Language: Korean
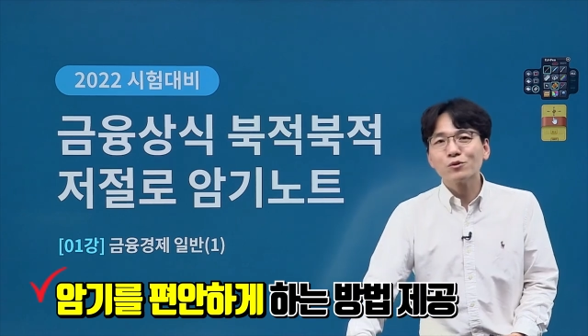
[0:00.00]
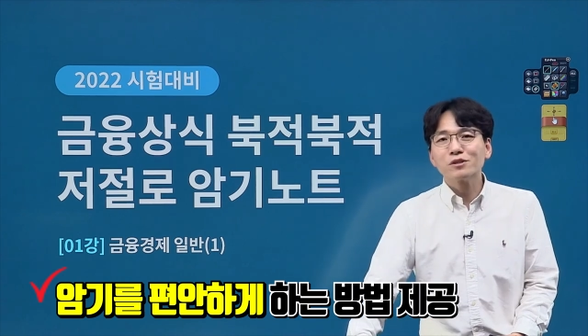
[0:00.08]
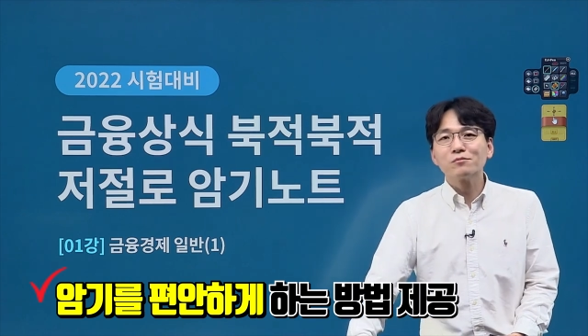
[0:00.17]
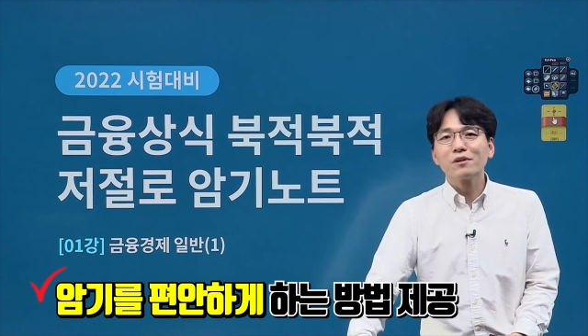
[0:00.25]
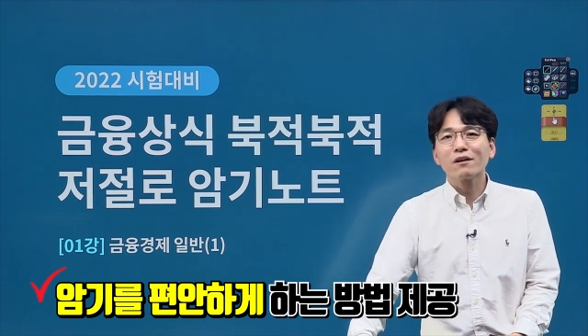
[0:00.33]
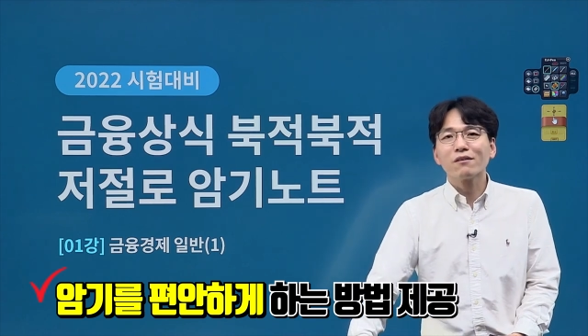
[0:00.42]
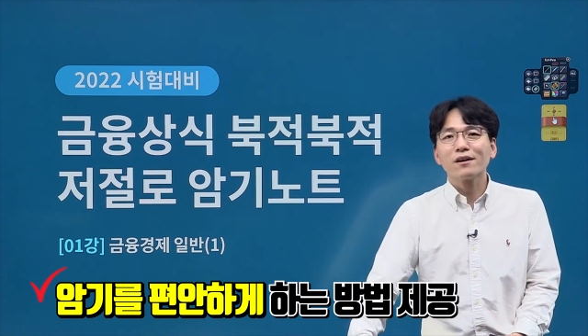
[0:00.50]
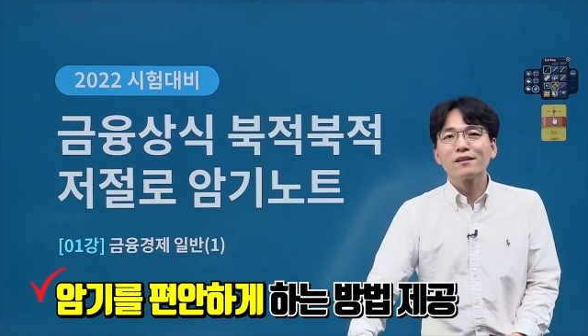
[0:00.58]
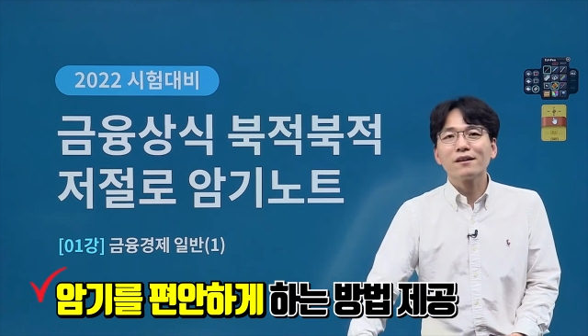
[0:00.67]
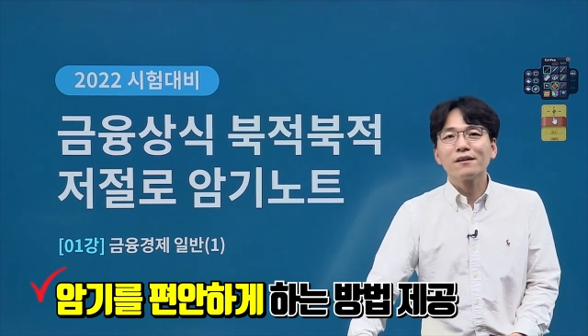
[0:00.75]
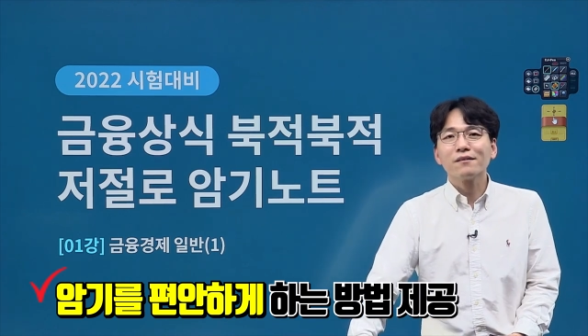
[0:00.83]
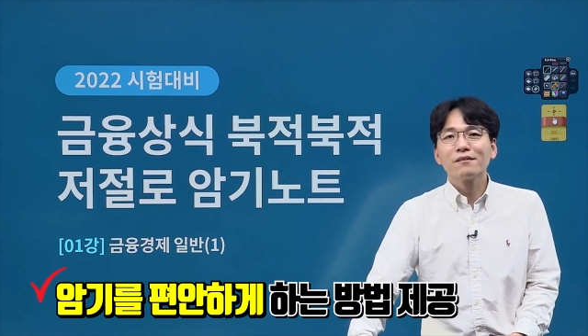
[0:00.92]
보시면 될 것
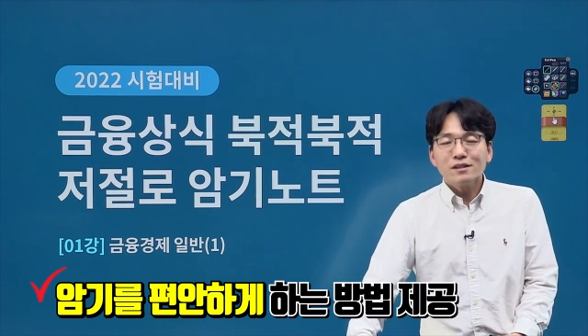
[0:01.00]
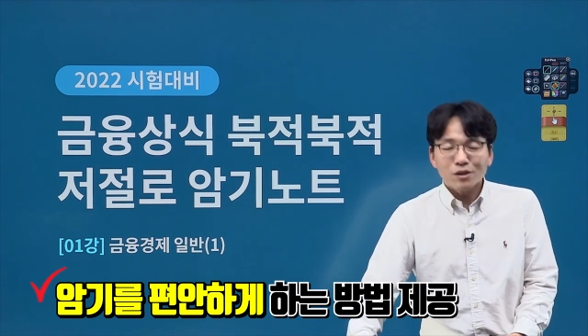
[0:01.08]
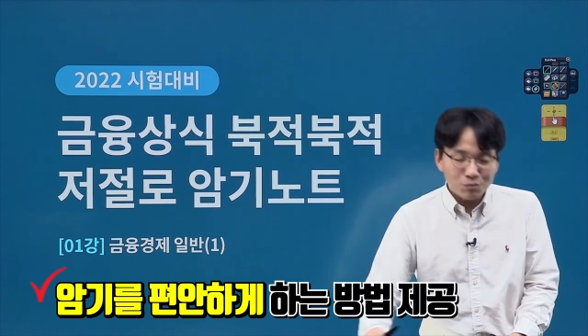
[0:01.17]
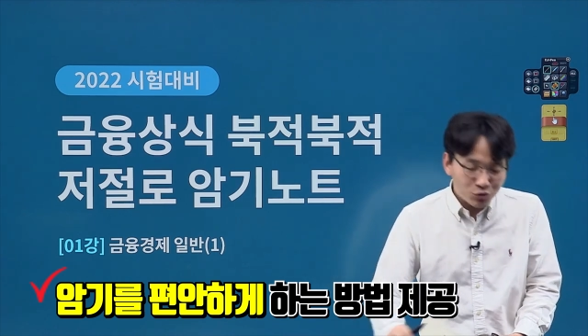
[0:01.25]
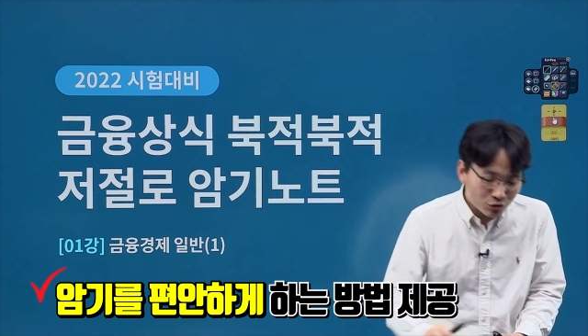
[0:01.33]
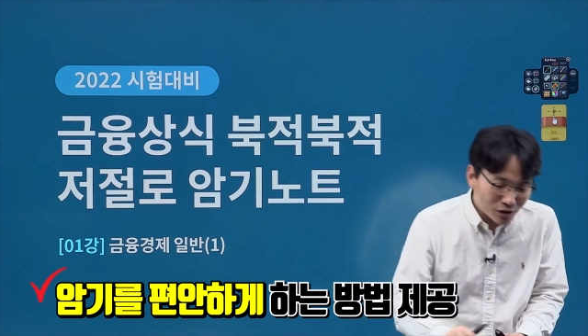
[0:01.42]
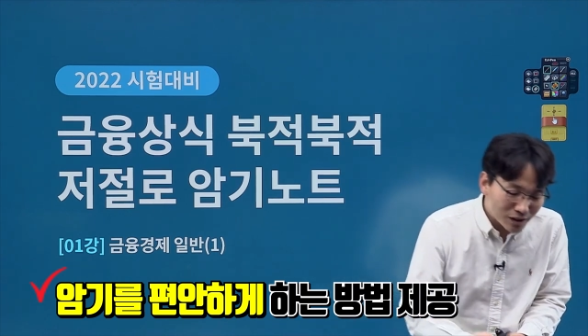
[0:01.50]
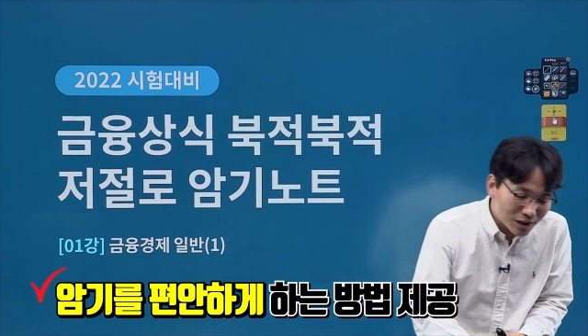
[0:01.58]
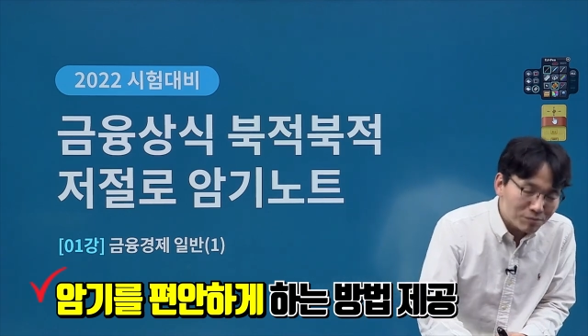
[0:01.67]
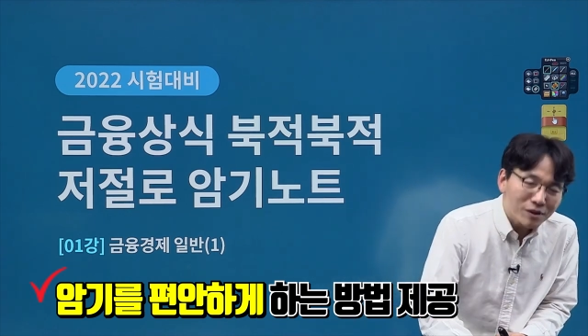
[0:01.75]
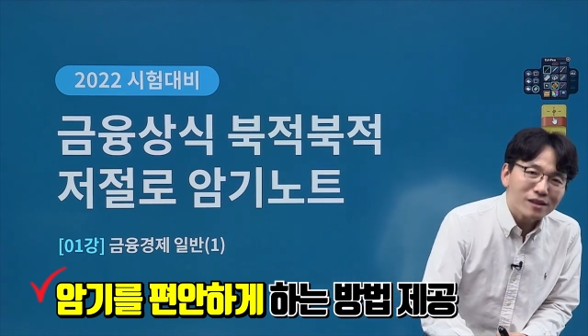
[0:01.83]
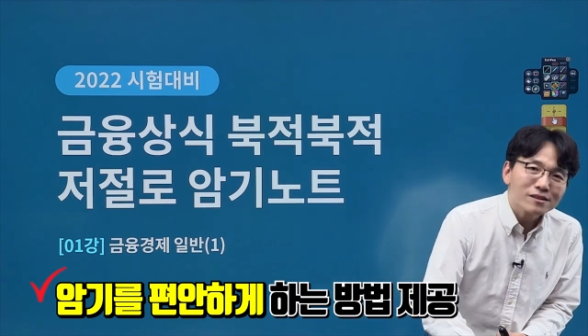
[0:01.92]
같아요 시험 출제자
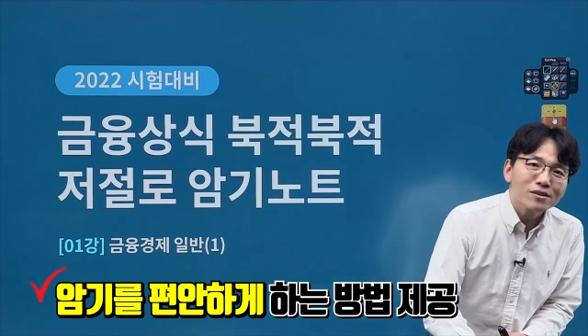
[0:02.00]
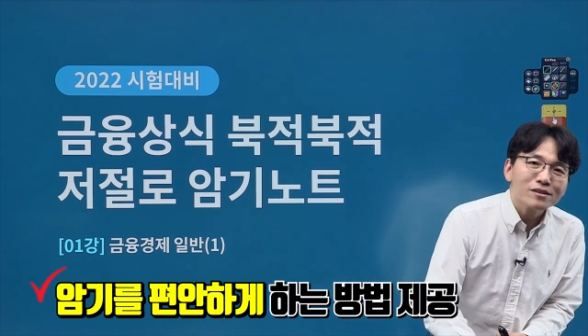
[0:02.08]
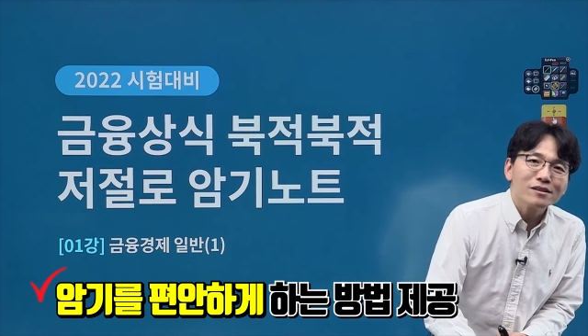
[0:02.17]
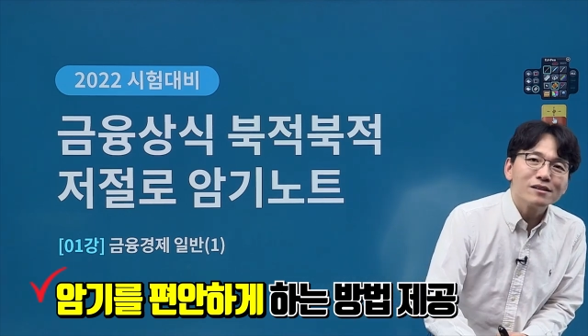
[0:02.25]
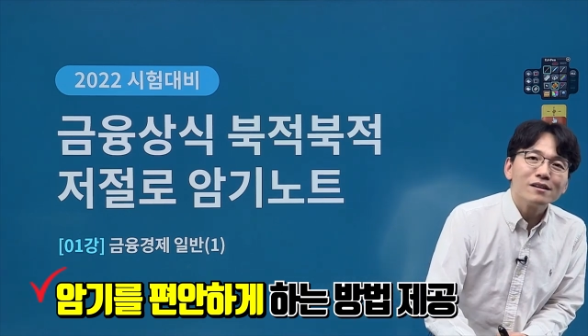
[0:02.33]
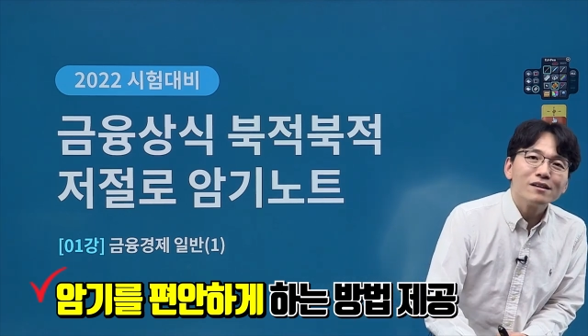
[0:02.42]
입장에서는